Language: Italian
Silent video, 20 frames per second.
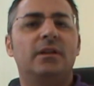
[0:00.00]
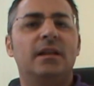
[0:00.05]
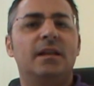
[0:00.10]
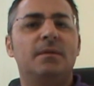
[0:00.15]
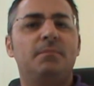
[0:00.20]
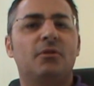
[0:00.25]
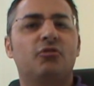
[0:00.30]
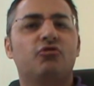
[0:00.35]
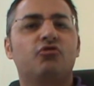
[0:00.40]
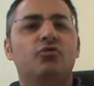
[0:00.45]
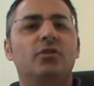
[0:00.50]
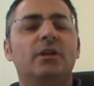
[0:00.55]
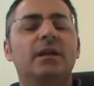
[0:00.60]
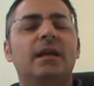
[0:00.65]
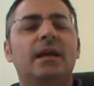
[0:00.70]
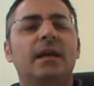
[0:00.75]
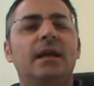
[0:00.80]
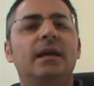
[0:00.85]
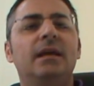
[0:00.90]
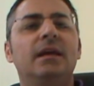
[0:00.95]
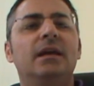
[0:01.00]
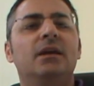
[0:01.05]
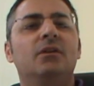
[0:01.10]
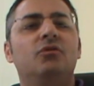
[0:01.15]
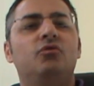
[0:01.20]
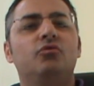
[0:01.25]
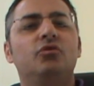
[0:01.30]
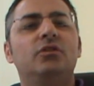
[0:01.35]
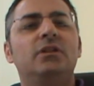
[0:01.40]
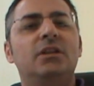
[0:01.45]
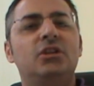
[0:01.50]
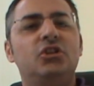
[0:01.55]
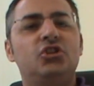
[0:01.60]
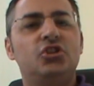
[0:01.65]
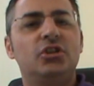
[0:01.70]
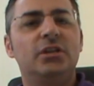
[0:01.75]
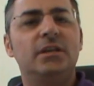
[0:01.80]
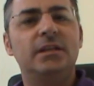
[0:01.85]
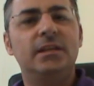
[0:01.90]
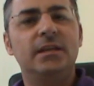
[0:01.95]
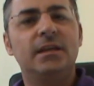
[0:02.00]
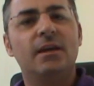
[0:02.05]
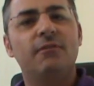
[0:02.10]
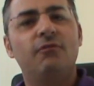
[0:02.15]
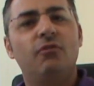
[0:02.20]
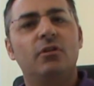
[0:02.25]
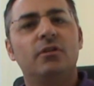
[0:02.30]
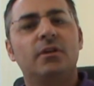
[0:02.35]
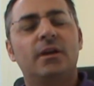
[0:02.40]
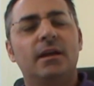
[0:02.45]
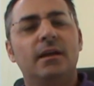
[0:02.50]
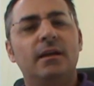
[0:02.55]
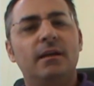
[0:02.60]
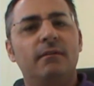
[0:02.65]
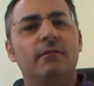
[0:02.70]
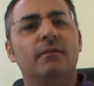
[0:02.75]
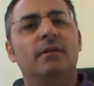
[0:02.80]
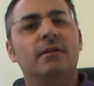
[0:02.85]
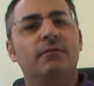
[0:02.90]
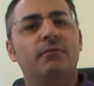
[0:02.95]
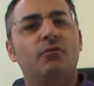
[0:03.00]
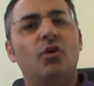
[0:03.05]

delle persone che tu decidi che vuoi, che eh,